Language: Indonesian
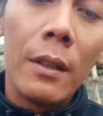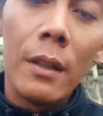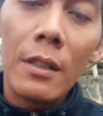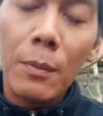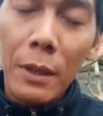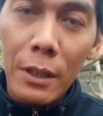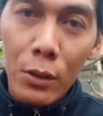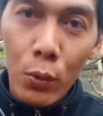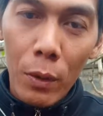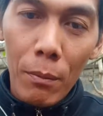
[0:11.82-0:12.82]
Dia
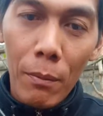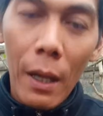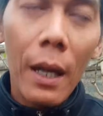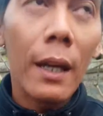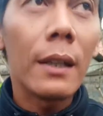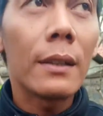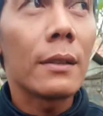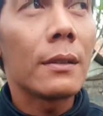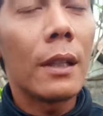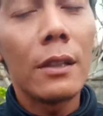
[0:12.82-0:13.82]
seperti swim bait
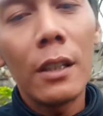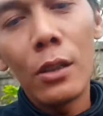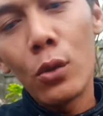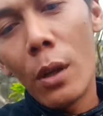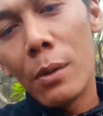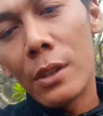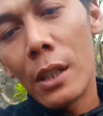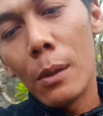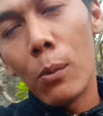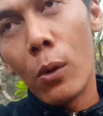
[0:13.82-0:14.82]
dan dia juga
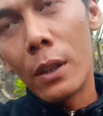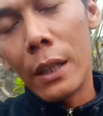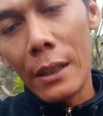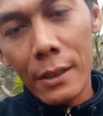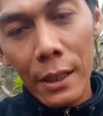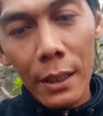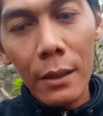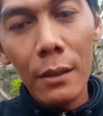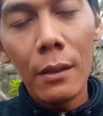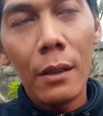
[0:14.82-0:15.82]
bisa dibuat casting,
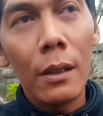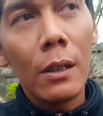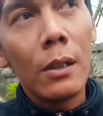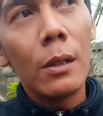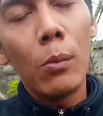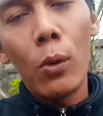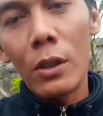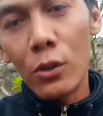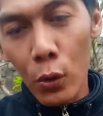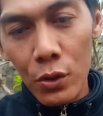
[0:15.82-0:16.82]

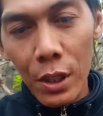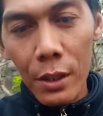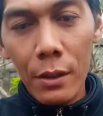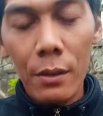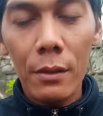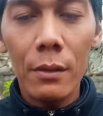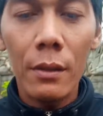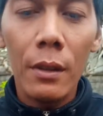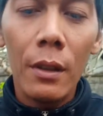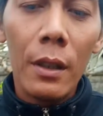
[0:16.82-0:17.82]
dibuat sorjik
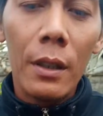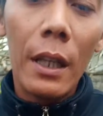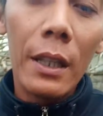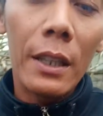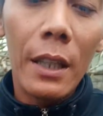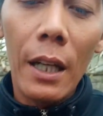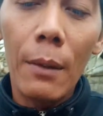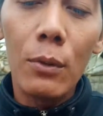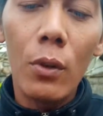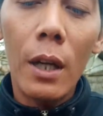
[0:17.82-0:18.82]
dan dia
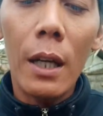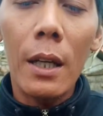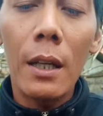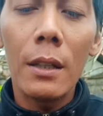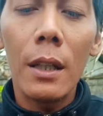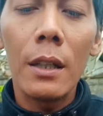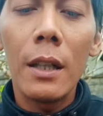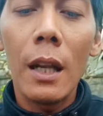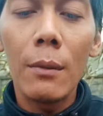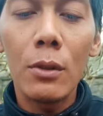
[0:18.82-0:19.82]
tenggelam juga karena dia di
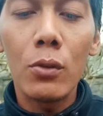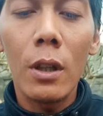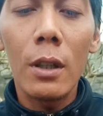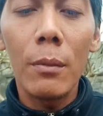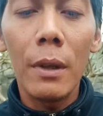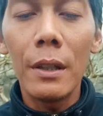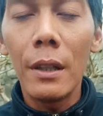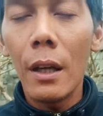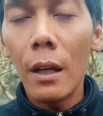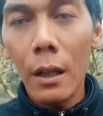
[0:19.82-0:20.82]
dalamnya sudah ada
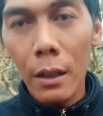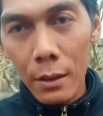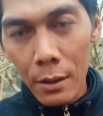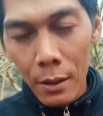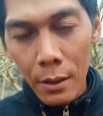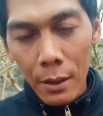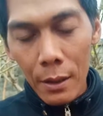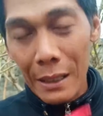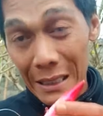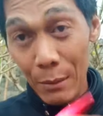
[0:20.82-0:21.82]
media
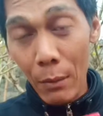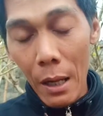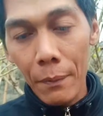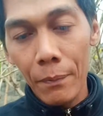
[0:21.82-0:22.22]
uh, timah.